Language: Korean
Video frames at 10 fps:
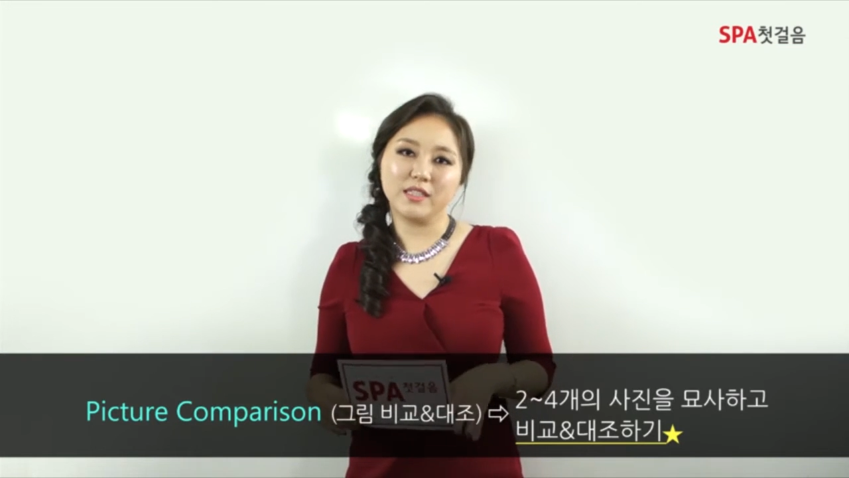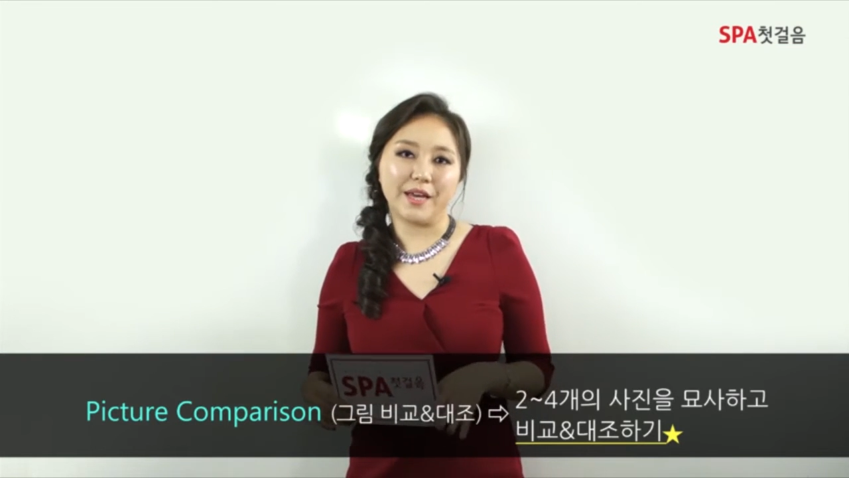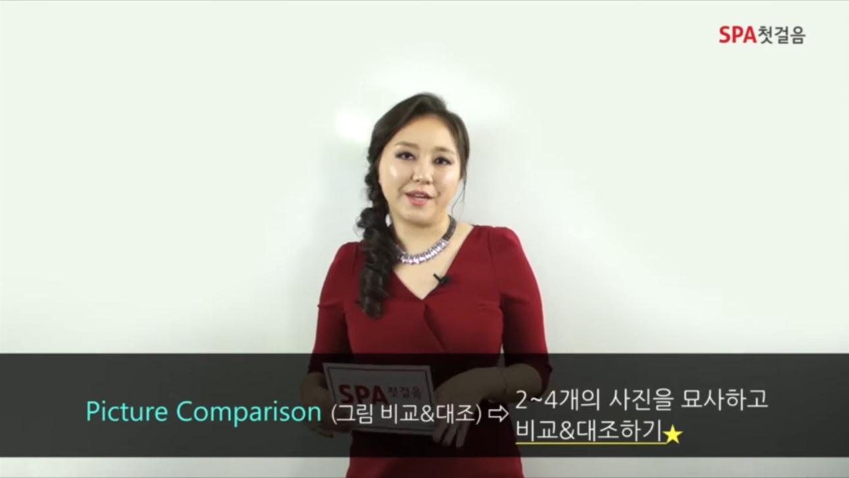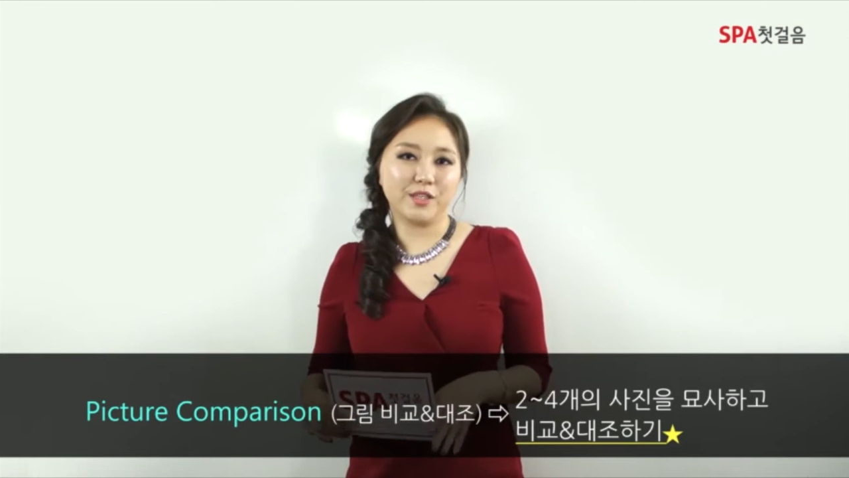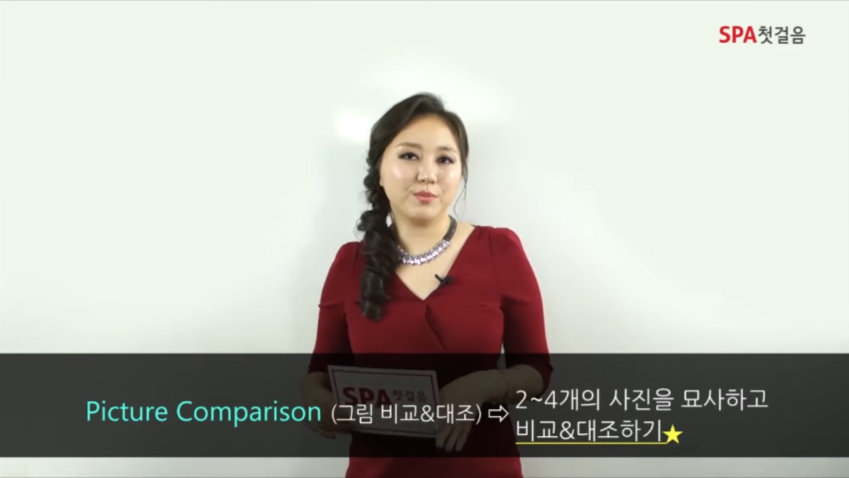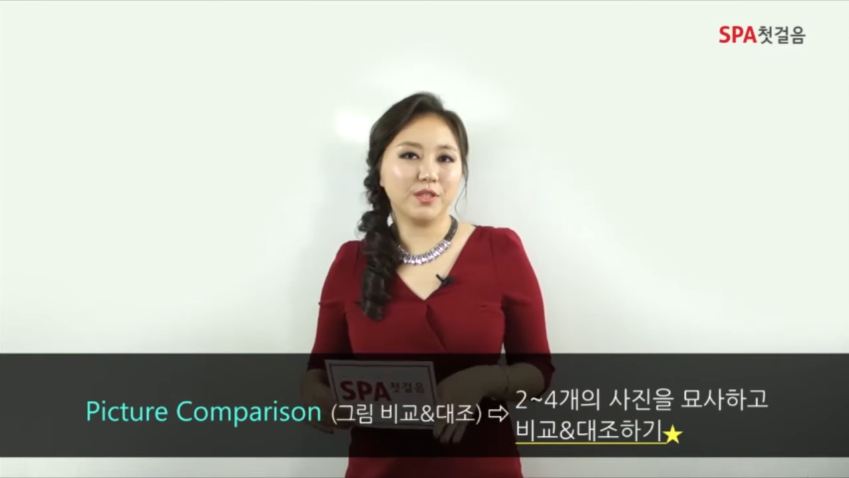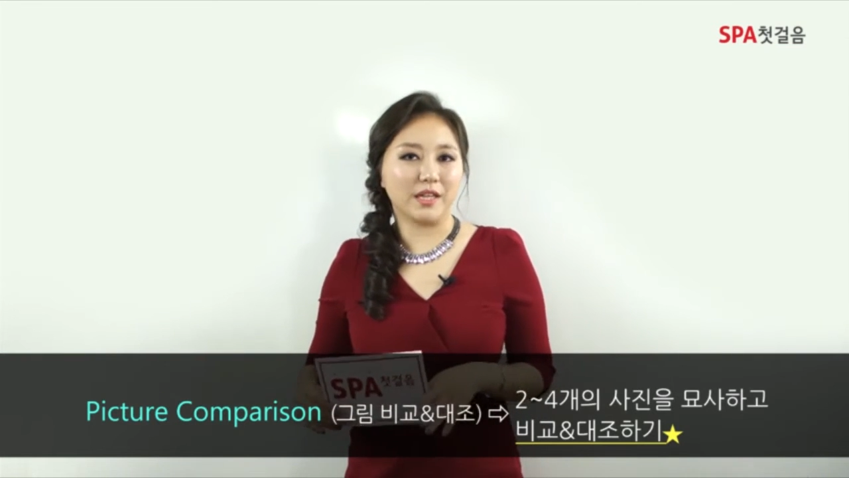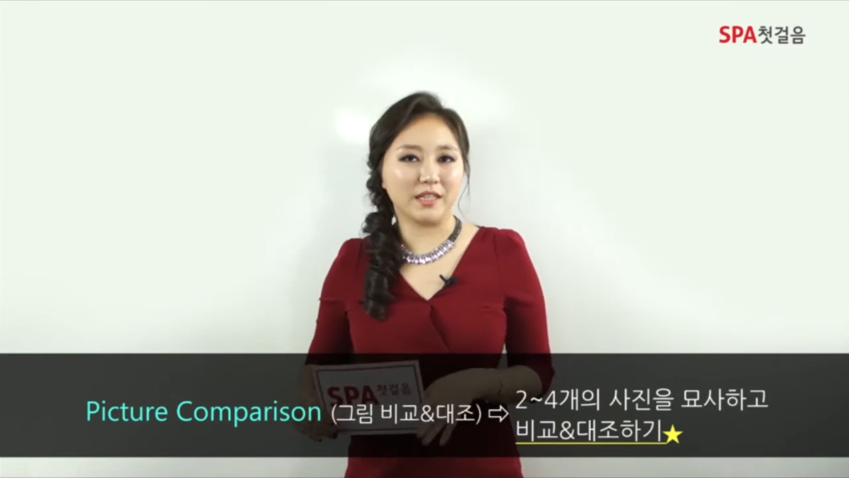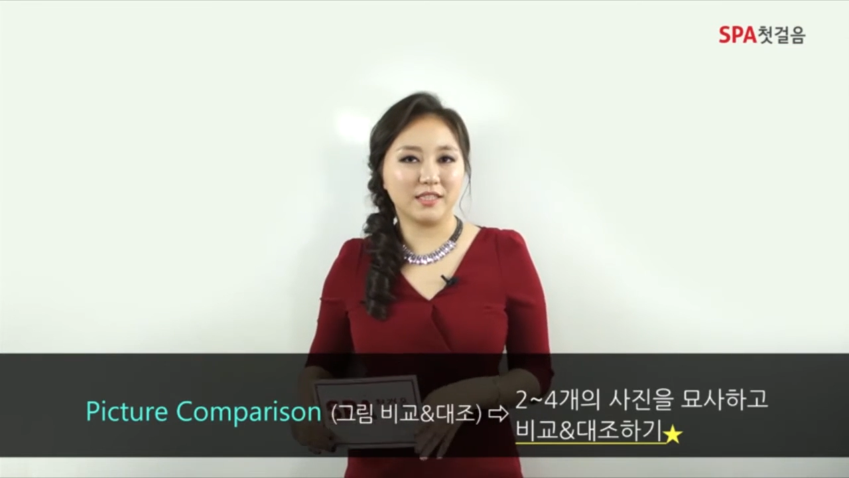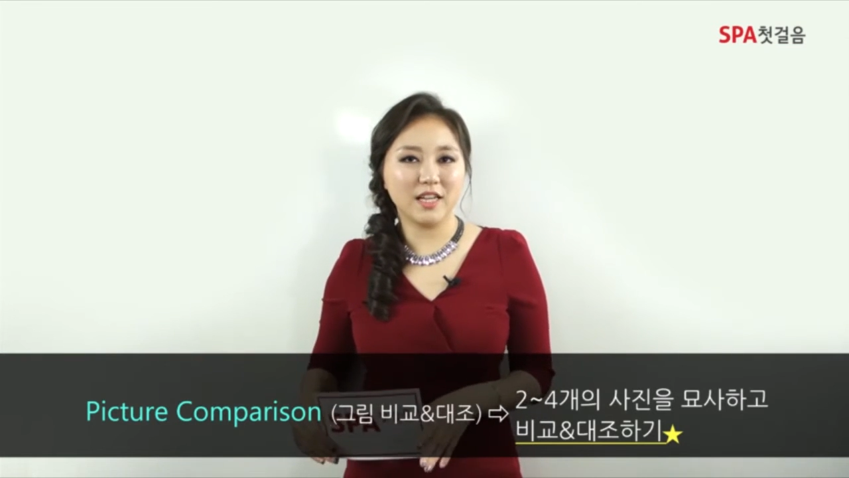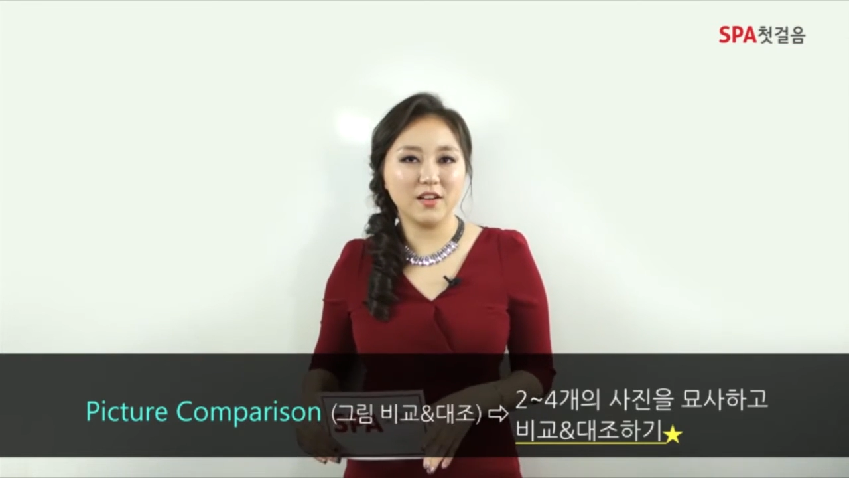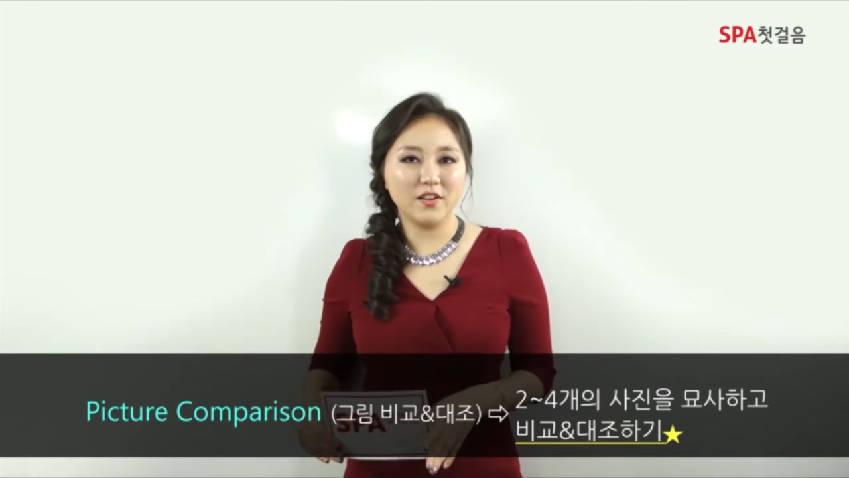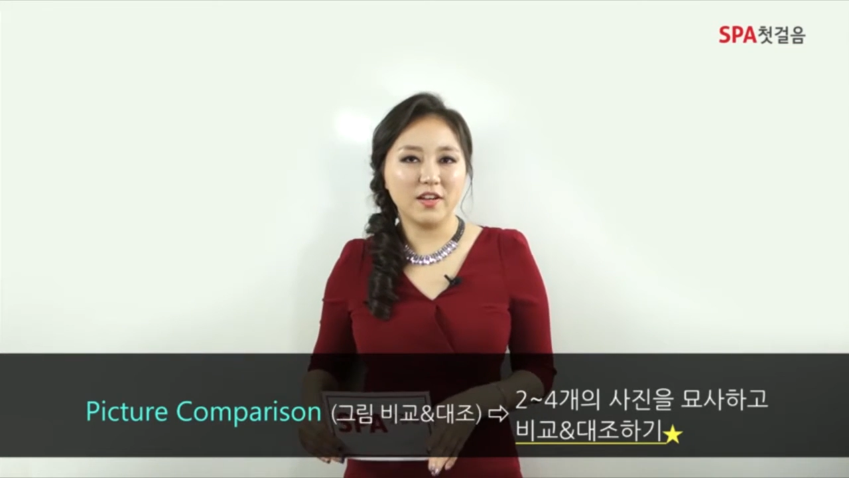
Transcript: 잘 해주면 되겠죠?